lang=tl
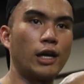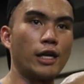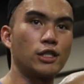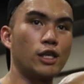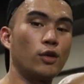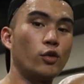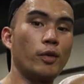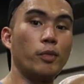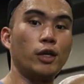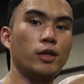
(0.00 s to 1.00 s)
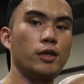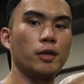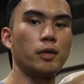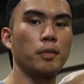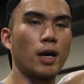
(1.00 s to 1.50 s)
Unlike si Kuya Ming,
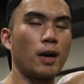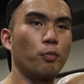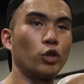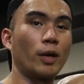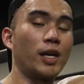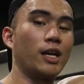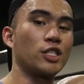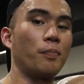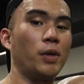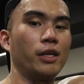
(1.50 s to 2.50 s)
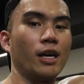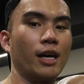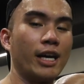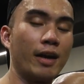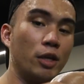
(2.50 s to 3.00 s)
papunta pa lang sa peak niya,
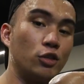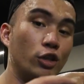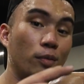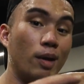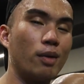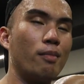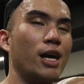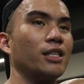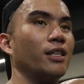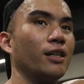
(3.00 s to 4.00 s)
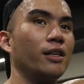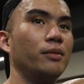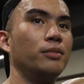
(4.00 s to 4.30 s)
kaya medyo nagbababa siya ng